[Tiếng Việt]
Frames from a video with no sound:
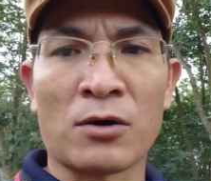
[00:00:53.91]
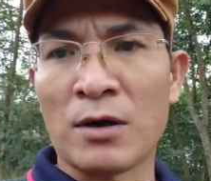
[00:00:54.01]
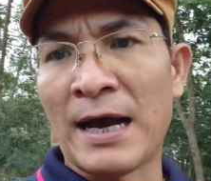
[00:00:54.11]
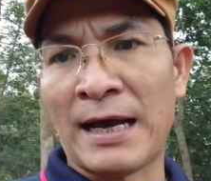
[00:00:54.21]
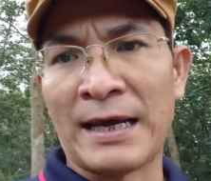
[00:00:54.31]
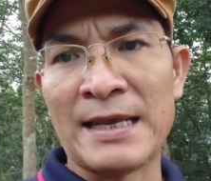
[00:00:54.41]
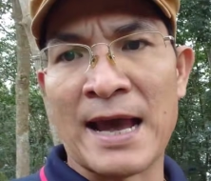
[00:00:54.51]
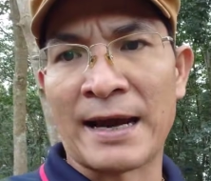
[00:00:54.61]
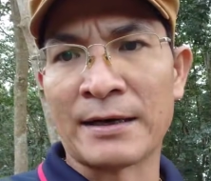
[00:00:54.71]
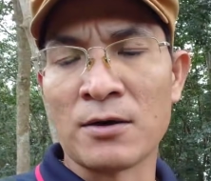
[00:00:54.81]
nó có hai
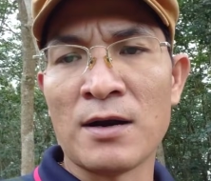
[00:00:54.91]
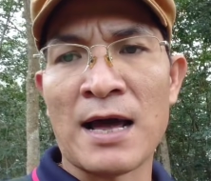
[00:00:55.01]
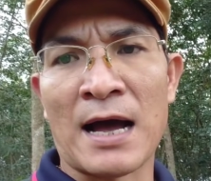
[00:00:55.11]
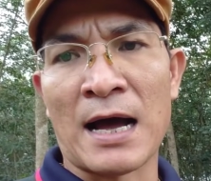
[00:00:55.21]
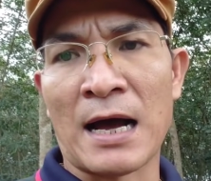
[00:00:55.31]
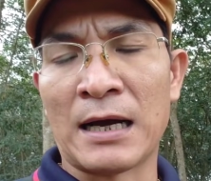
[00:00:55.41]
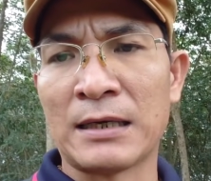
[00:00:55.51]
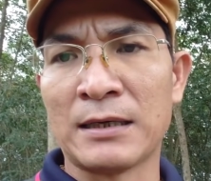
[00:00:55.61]
cái dạng đó là